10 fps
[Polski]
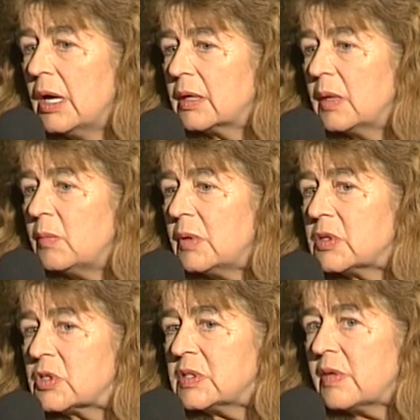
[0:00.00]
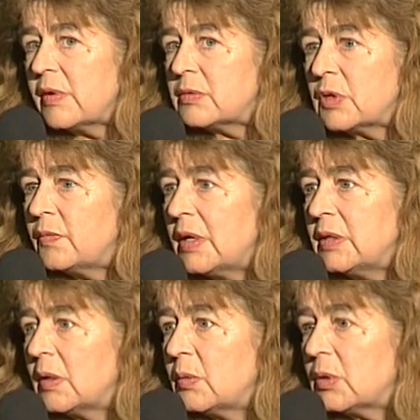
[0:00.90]
Kim, że zafałszowali
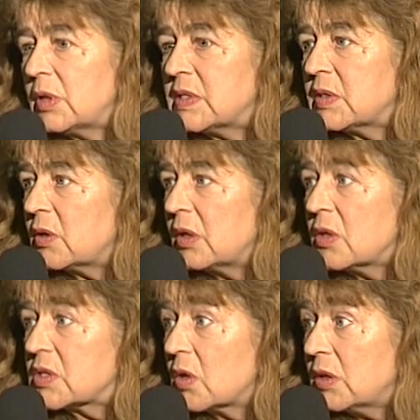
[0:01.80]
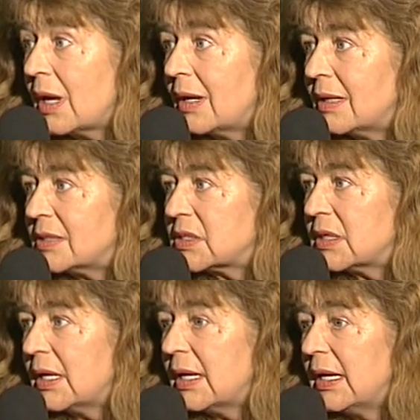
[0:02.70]
tę historię doskonale,
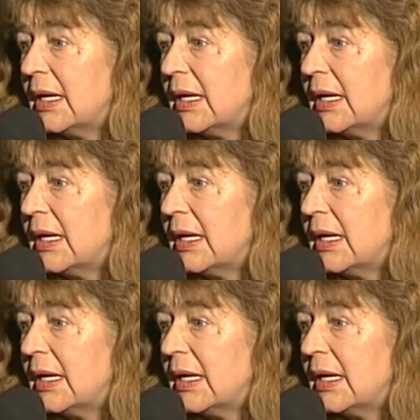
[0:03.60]
że